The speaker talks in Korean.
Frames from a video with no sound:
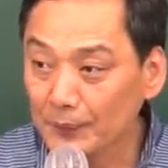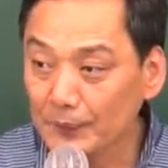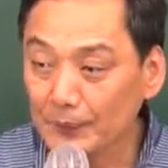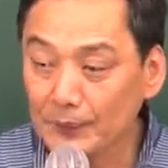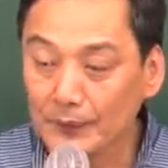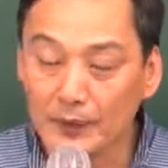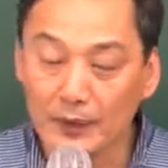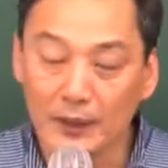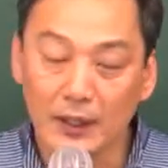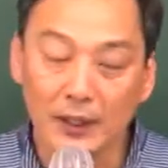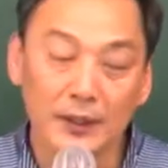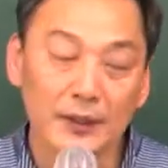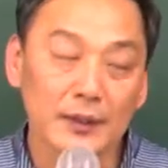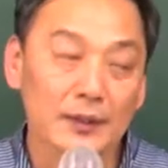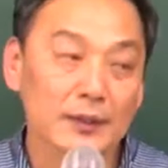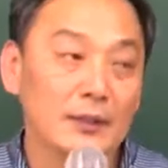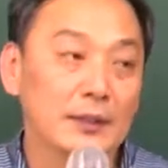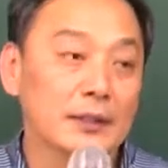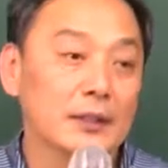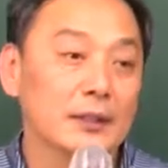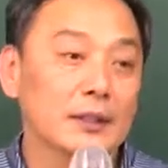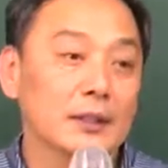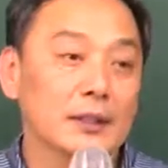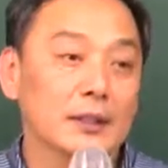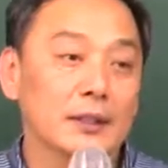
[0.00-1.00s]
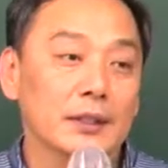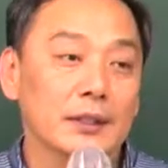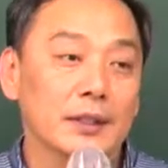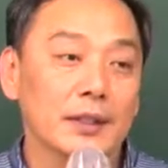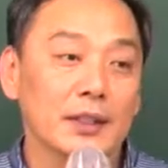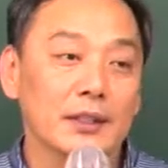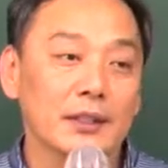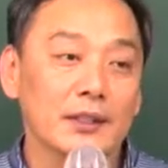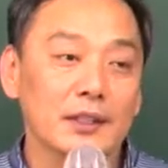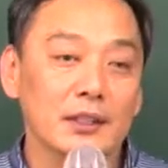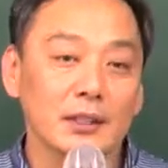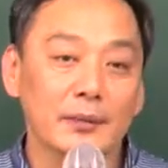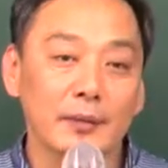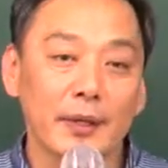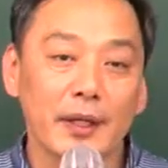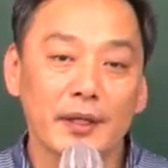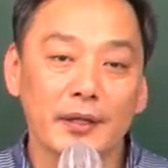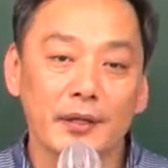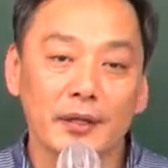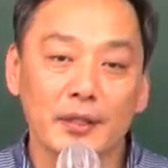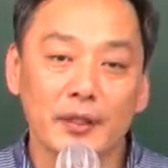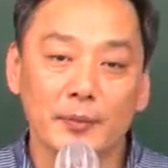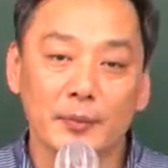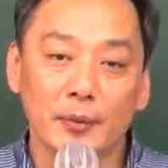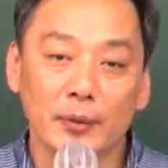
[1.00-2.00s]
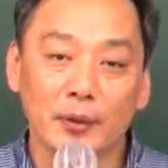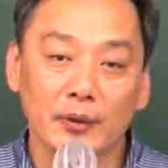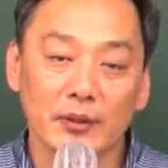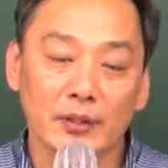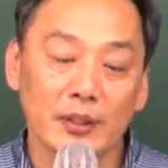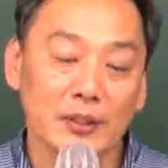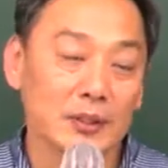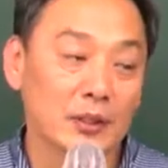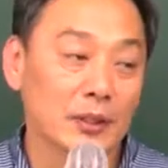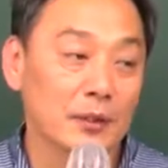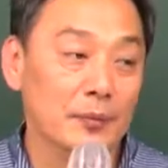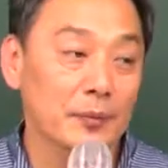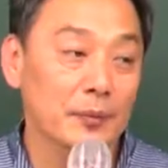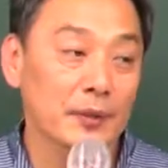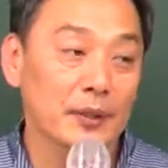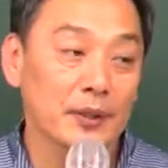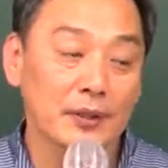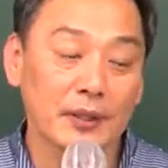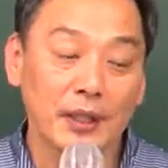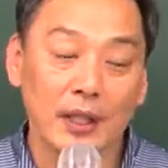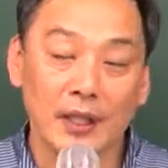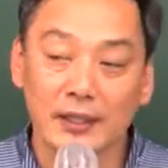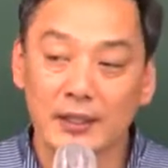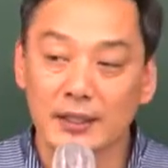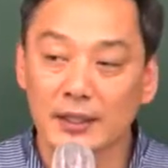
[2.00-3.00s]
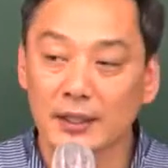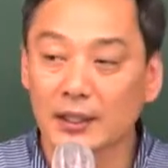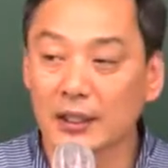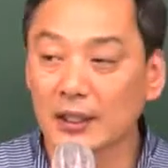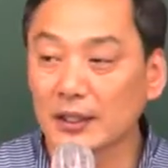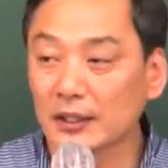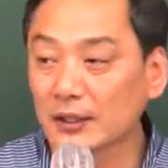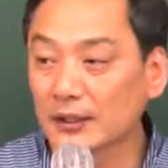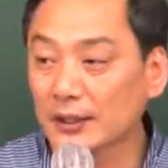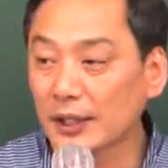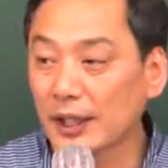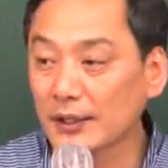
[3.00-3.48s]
그러니까 인접에 있는 부동산 서로 이 대체 관계,